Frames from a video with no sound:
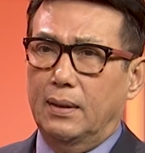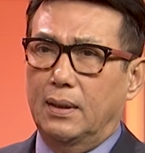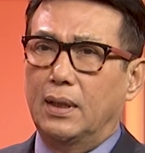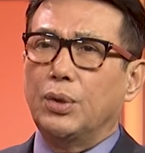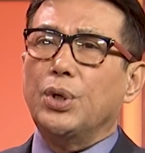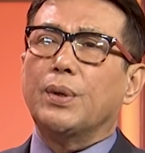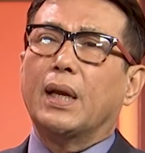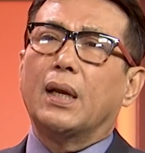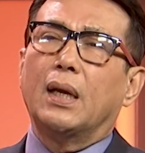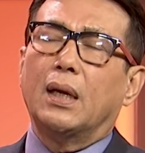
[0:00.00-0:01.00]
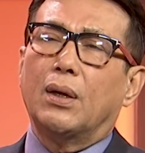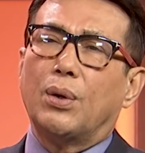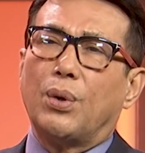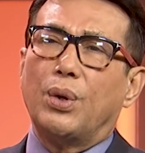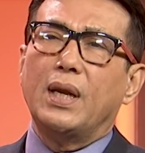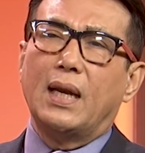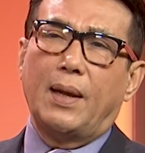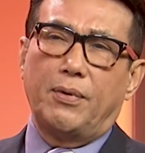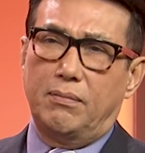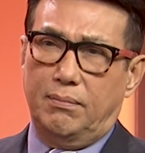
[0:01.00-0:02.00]
Thì liệu điều này có nên
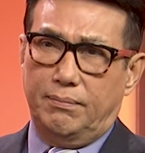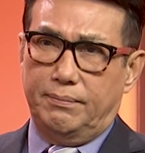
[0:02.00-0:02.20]
làm không?